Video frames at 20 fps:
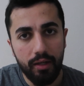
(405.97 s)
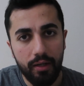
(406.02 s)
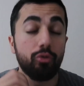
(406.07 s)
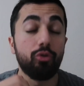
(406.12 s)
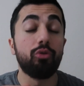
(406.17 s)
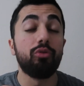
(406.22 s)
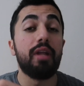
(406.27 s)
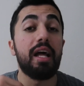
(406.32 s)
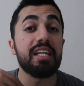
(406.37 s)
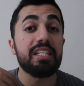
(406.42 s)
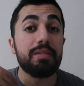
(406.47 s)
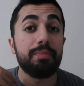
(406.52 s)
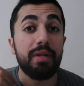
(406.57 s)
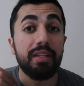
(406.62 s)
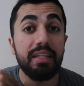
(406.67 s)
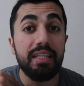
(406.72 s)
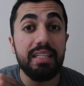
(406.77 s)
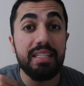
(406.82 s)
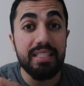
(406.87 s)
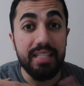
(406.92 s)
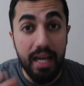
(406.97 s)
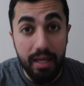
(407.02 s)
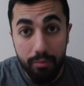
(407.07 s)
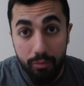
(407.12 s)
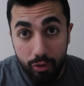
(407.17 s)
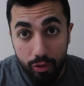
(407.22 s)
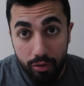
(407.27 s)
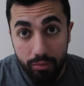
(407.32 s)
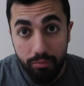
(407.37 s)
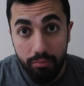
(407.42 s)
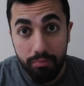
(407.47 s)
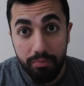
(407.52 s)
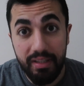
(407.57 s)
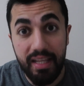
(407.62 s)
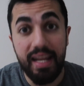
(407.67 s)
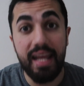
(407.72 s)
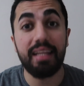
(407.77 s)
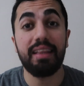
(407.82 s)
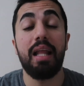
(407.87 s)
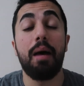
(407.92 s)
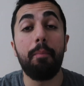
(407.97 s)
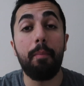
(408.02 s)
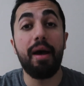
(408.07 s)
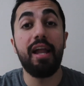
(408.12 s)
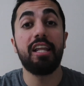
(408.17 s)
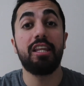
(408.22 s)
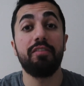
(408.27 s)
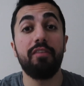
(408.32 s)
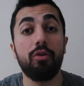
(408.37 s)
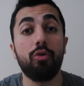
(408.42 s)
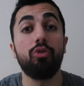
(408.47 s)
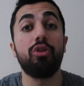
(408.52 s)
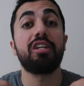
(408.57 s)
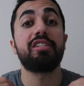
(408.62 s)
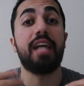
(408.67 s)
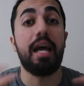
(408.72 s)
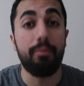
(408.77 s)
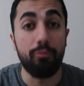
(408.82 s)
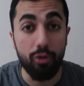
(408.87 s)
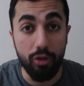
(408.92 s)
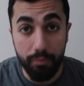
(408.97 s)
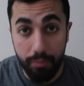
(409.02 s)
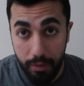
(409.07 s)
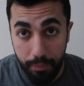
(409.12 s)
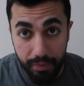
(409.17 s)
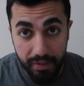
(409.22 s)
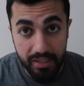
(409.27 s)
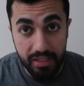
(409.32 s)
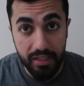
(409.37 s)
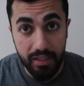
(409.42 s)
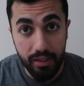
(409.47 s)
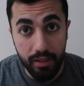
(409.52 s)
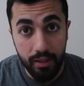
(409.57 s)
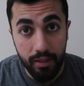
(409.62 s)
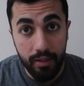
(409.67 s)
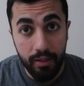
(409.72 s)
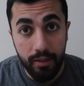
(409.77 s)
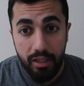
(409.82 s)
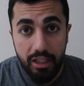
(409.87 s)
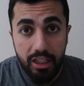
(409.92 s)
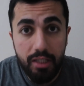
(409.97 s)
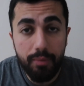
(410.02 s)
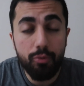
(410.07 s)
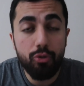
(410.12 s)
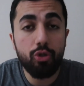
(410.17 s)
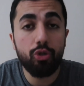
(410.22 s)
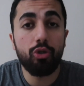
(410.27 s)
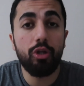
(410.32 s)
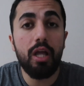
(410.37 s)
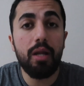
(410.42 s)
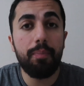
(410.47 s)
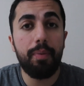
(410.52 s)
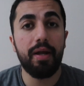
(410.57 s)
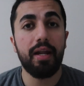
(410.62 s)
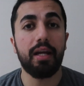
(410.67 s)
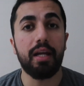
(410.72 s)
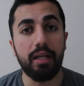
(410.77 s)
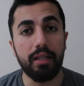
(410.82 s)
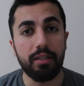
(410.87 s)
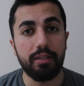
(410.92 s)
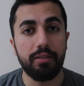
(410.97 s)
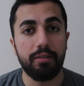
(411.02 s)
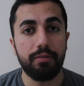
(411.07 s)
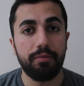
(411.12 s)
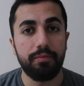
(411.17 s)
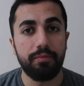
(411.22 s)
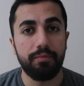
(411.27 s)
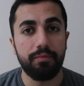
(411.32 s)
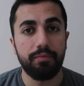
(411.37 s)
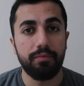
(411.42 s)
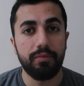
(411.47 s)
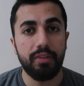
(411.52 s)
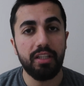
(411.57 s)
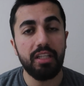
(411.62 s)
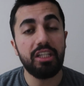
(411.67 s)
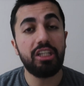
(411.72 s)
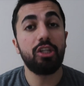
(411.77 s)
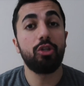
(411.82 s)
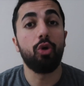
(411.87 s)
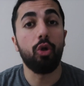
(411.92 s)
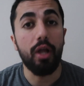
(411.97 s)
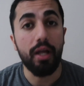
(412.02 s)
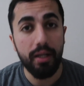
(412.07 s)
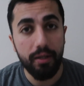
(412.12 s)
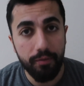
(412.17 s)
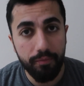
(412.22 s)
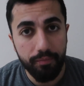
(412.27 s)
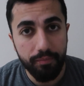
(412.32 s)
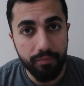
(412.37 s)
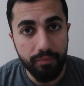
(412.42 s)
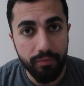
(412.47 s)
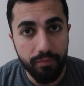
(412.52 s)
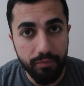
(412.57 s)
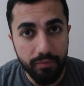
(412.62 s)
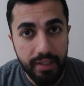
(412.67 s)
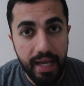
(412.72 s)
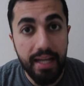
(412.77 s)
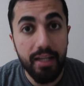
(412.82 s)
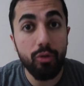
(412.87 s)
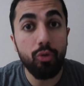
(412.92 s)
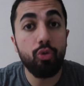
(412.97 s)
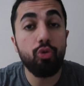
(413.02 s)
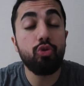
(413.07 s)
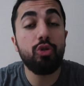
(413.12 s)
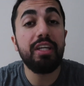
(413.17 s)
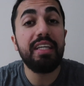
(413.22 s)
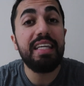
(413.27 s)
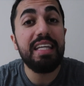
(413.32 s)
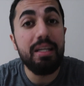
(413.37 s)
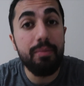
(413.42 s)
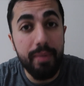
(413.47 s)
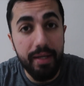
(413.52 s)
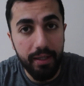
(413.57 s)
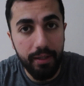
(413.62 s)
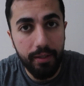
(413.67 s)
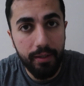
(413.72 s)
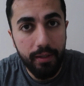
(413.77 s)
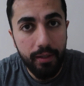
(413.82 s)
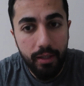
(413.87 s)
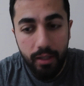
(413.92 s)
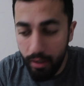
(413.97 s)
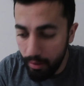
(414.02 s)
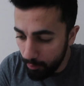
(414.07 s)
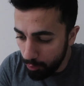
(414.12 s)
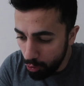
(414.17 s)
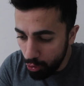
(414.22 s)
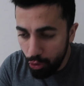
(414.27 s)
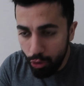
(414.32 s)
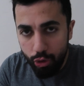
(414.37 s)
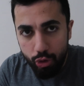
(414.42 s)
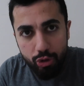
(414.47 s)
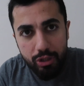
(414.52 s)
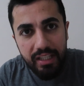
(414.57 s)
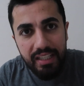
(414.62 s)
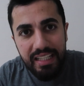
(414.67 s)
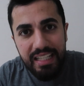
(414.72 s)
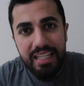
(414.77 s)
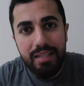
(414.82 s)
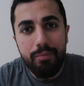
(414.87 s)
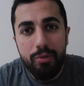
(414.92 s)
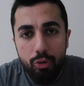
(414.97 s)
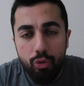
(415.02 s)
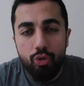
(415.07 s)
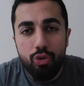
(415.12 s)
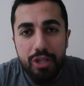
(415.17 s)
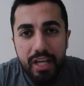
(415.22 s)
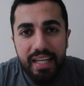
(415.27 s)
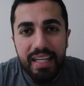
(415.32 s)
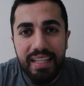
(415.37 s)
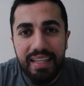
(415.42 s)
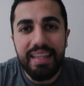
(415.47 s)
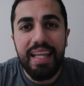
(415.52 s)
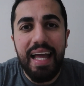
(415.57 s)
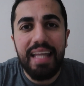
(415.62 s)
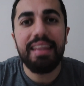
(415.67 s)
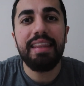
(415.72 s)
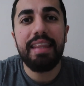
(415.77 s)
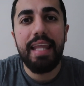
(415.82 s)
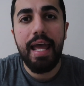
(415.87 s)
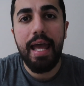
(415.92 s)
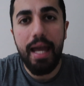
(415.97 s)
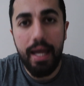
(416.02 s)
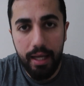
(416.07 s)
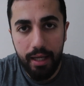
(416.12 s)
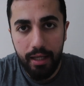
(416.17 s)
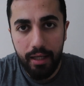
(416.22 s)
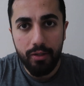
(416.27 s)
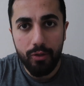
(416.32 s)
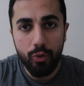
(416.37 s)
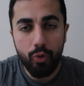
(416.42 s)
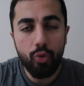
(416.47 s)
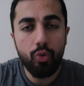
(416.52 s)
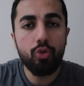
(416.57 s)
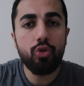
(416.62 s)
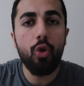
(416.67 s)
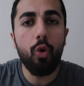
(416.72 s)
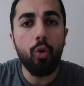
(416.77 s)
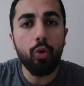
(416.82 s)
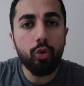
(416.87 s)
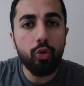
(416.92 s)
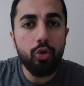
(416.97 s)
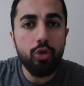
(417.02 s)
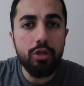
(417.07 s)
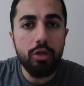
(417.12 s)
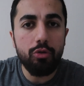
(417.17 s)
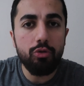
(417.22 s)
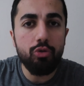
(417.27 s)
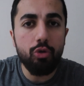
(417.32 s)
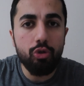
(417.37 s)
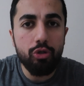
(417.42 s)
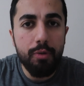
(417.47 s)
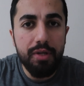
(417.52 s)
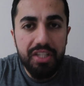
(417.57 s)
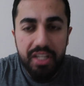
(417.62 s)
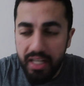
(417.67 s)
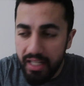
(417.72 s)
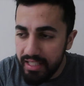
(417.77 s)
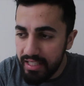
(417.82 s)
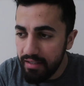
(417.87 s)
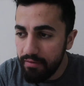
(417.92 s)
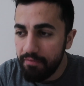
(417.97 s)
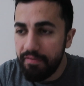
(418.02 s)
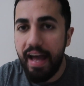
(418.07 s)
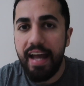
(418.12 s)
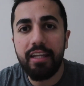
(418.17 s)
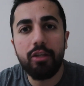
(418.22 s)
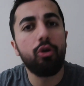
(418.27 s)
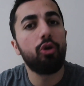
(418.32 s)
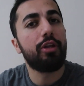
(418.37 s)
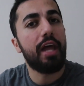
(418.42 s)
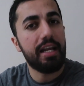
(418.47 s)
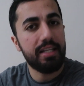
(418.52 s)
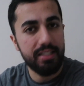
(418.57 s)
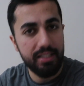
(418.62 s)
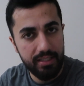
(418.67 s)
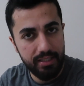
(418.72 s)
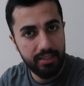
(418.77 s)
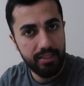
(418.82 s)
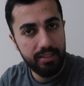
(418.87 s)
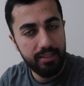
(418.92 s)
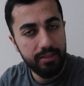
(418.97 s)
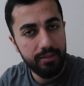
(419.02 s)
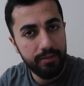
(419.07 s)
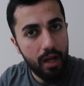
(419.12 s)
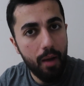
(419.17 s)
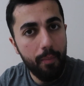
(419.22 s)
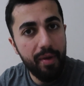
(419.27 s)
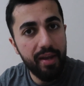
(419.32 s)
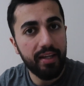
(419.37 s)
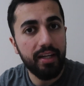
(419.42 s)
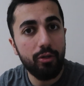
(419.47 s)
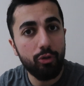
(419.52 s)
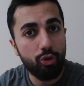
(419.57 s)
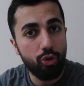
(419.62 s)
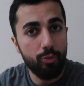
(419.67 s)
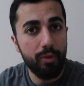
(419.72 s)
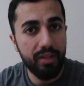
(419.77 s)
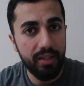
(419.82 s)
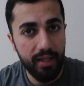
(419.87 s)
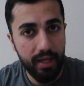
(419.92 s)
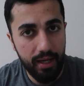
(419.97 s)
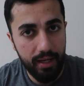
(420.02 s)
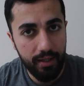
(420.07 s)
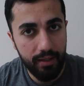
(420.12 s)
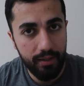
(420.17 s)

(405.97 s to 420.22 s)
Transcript: Bunun lansmanını hiç saymıyorum. Bir de reklam maliyeti var onu da saymıyorum PPC'yi. 2,5 dolar para kalır. Ya da 2 dolar. Yani %20. Bu %20 üzerinden de %30 ile %35 arası vergi ödersiniz. Amerikan hükümetine.